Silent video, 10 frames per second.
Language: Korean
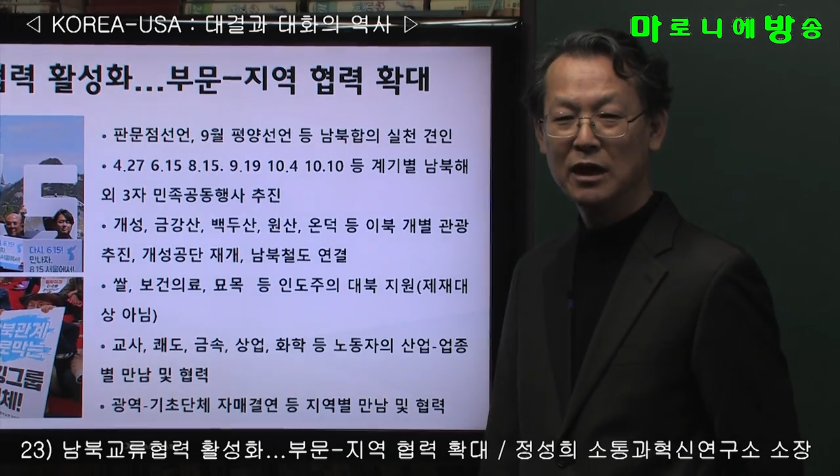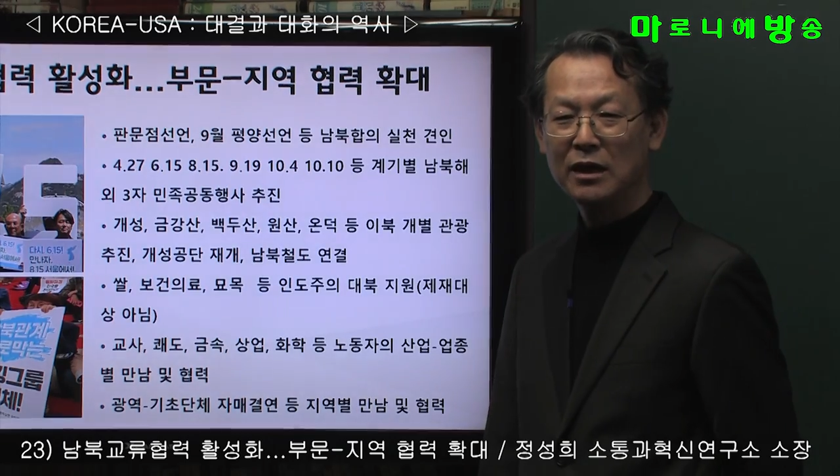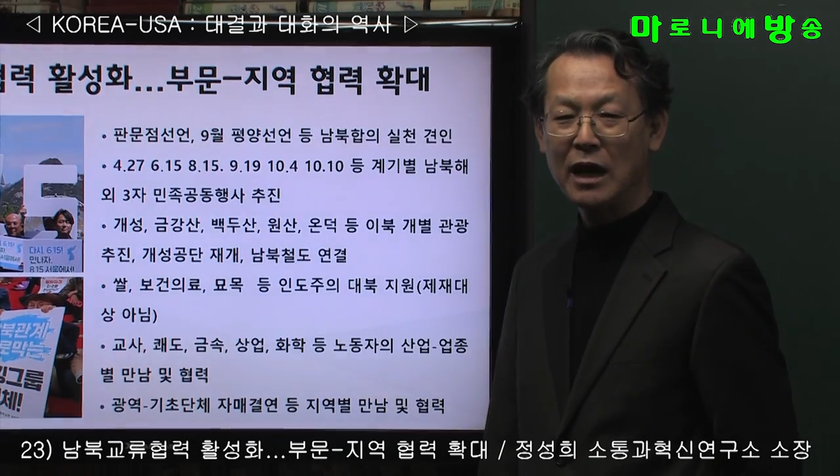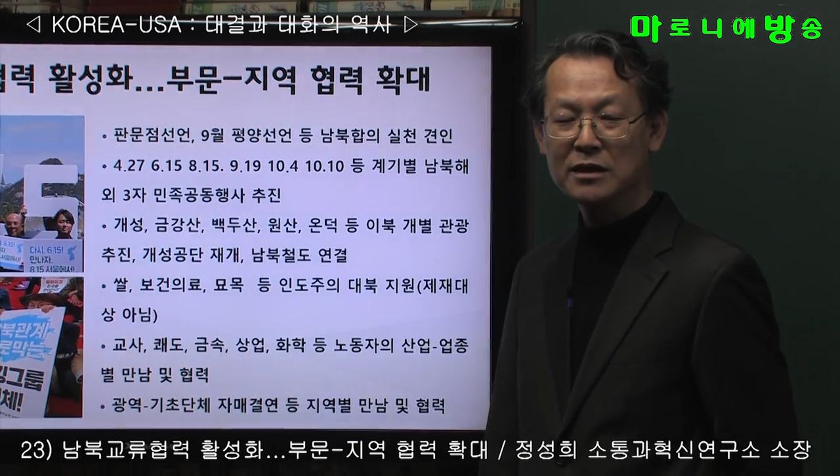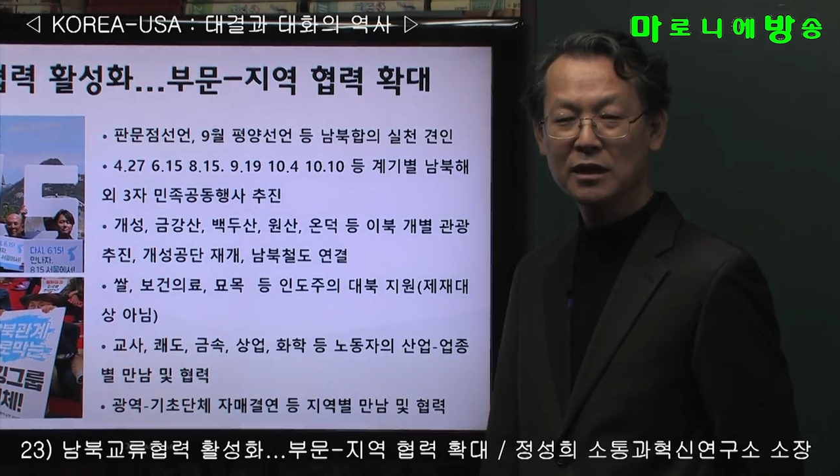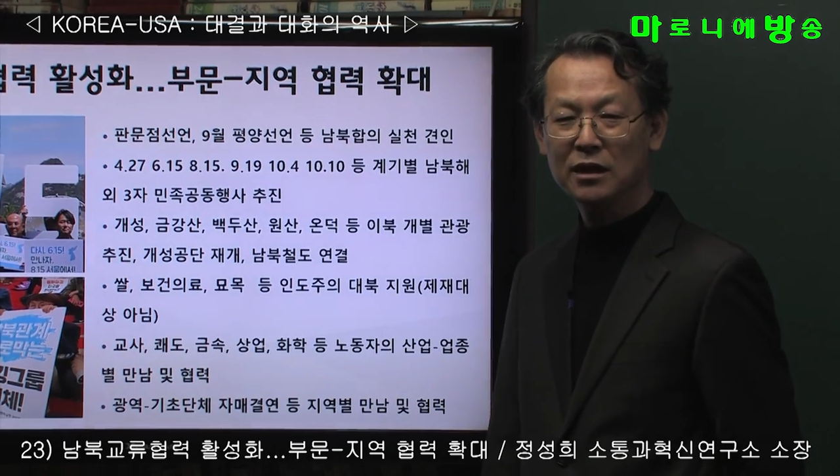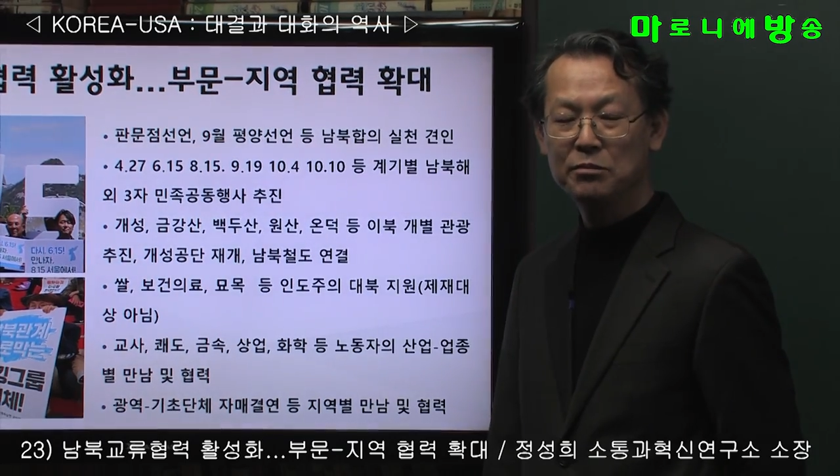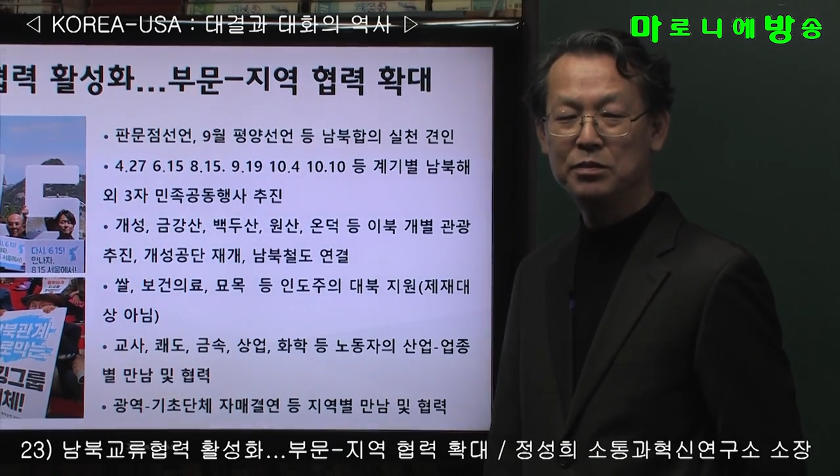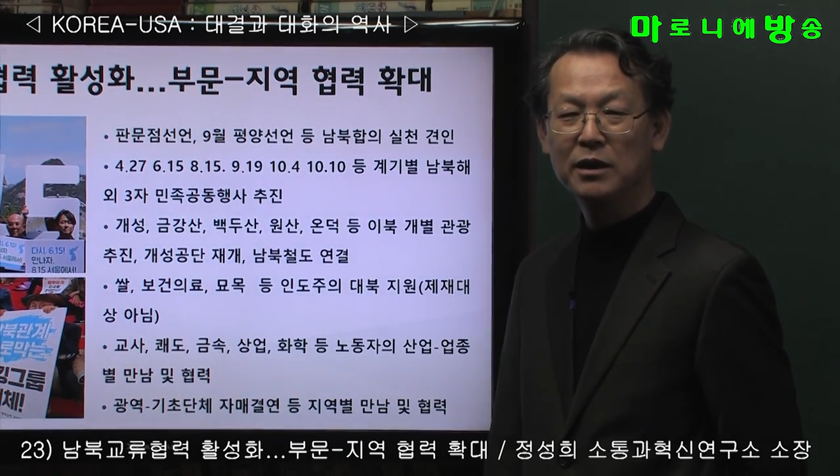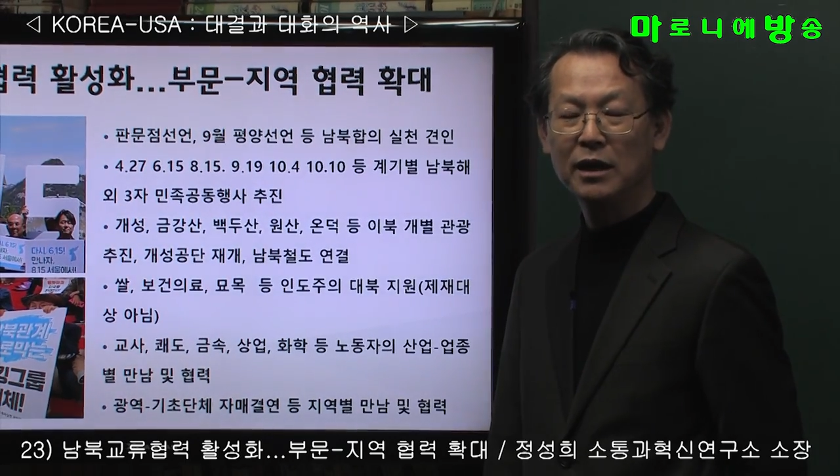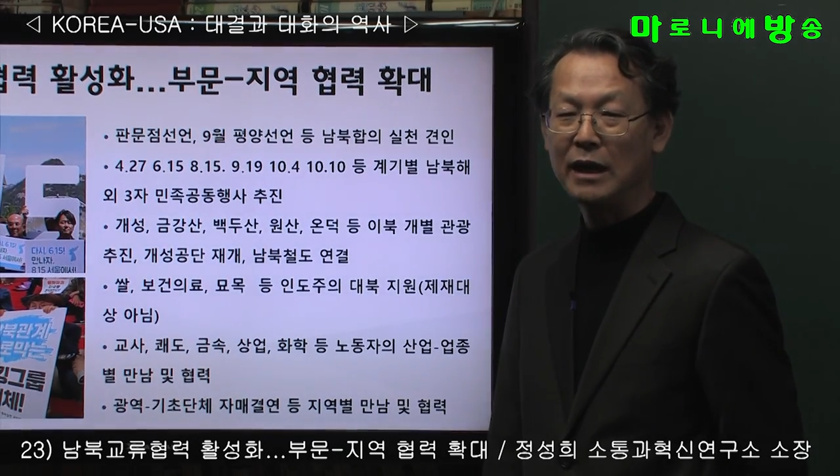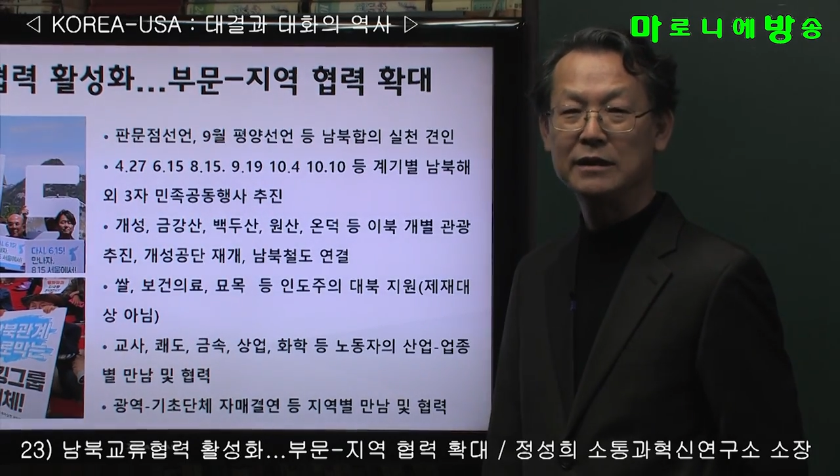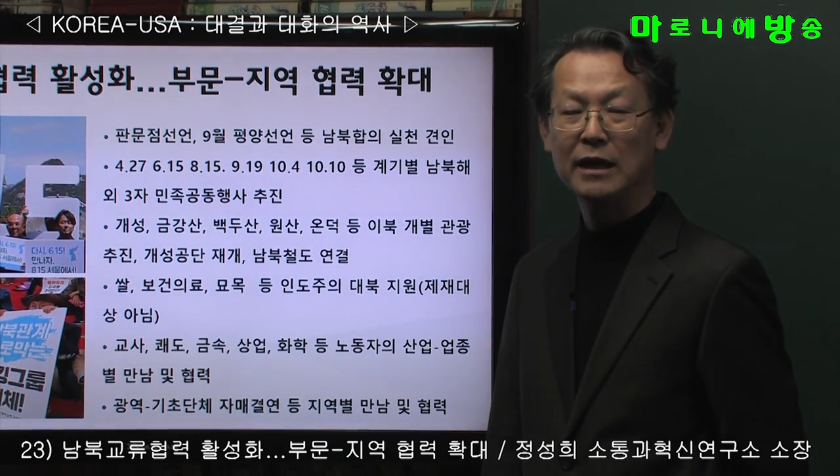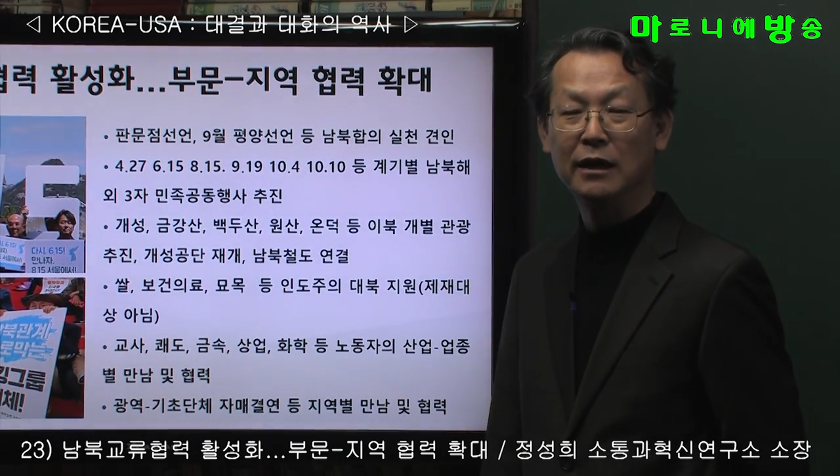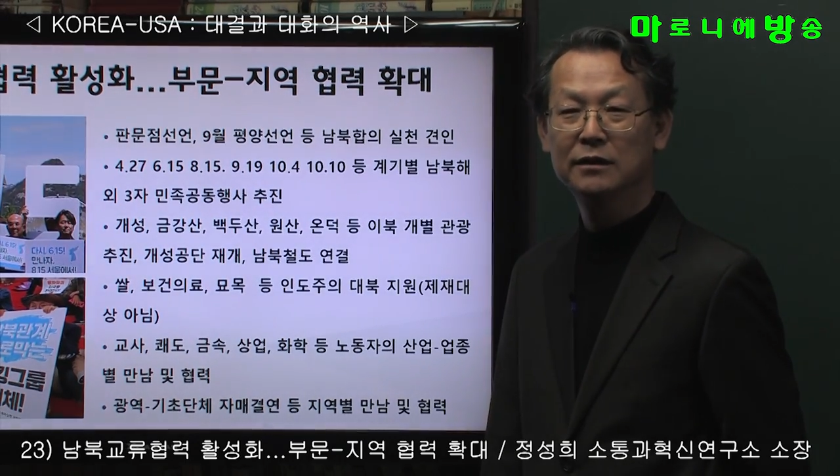강경하게 비난을
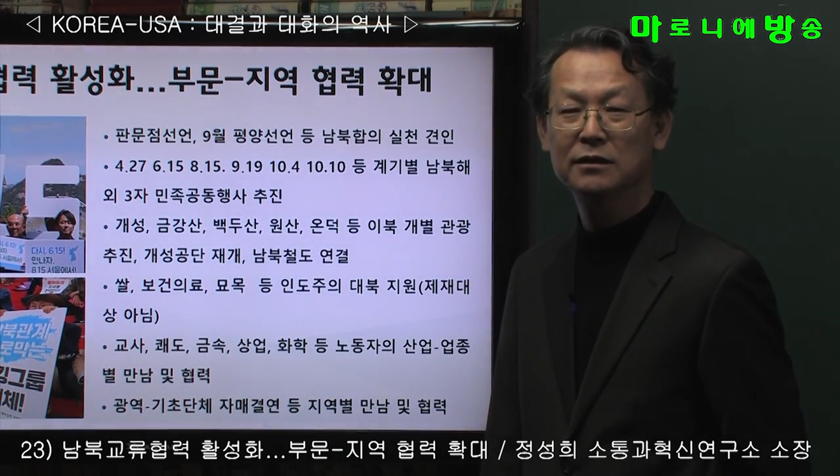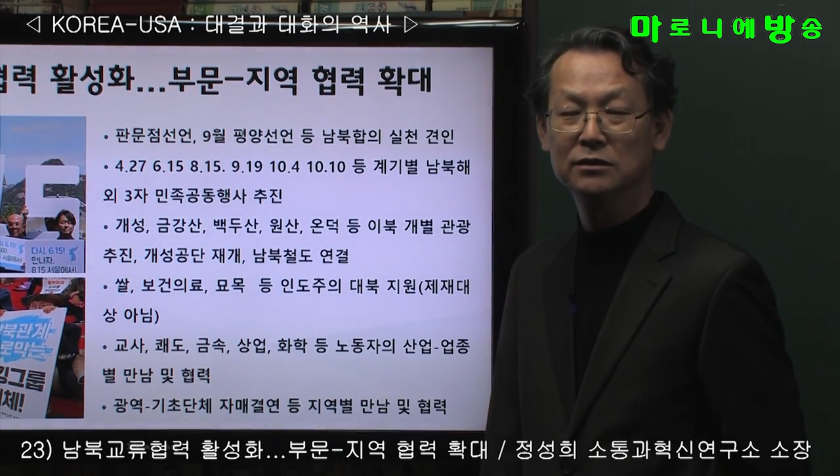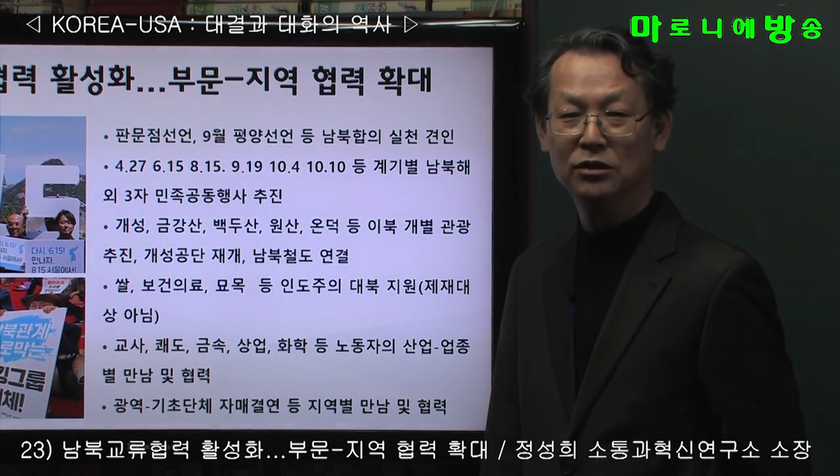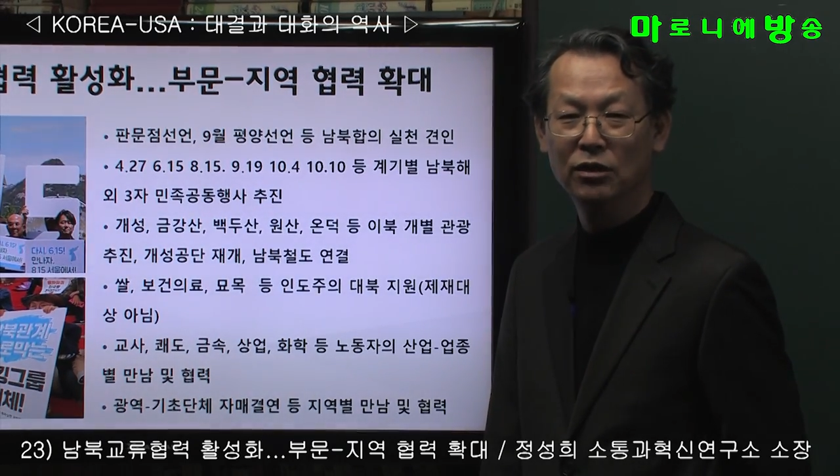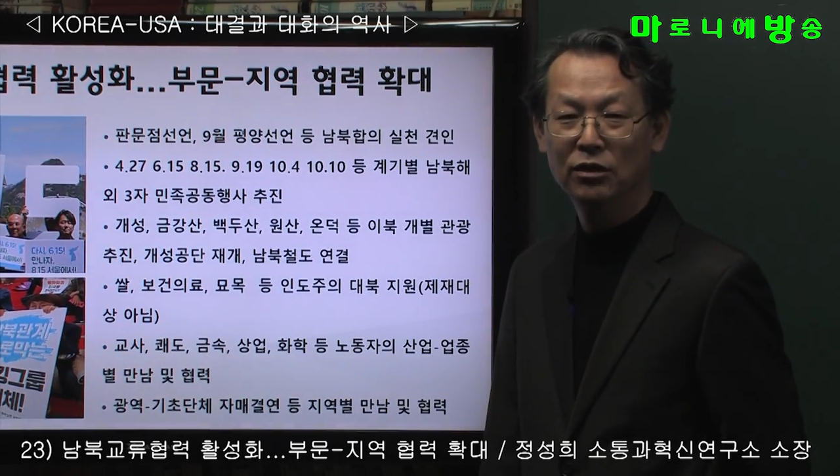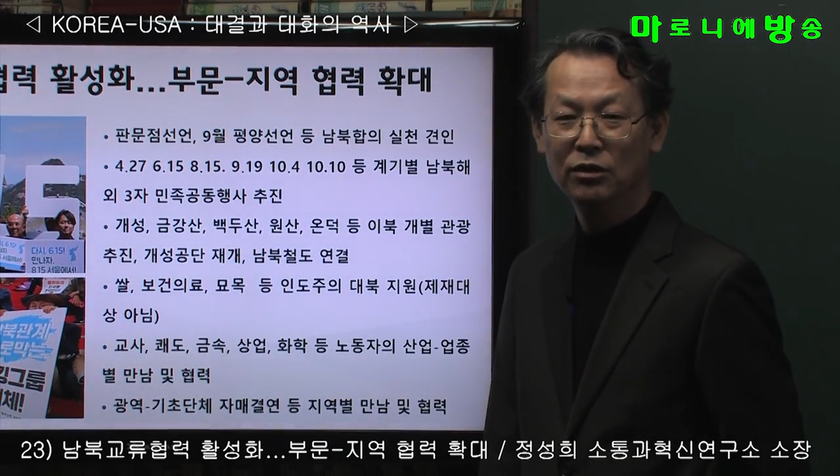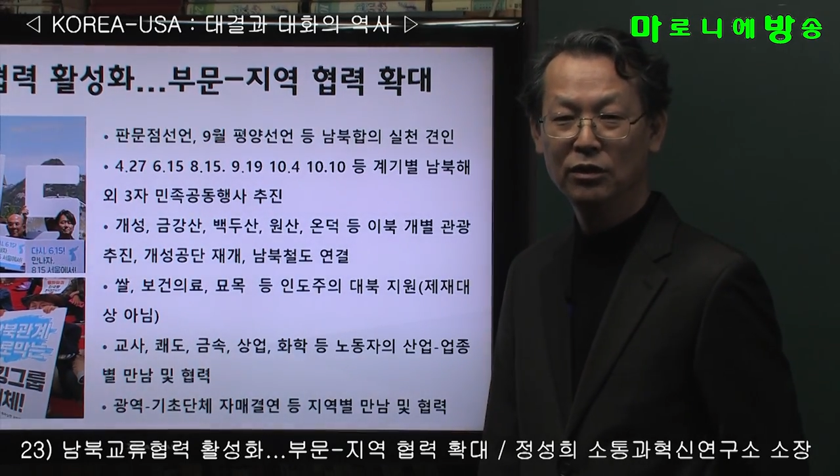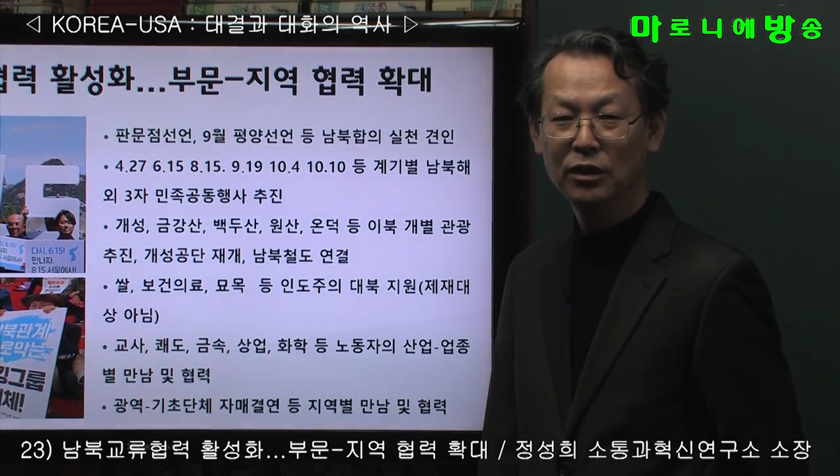하지 않거든요.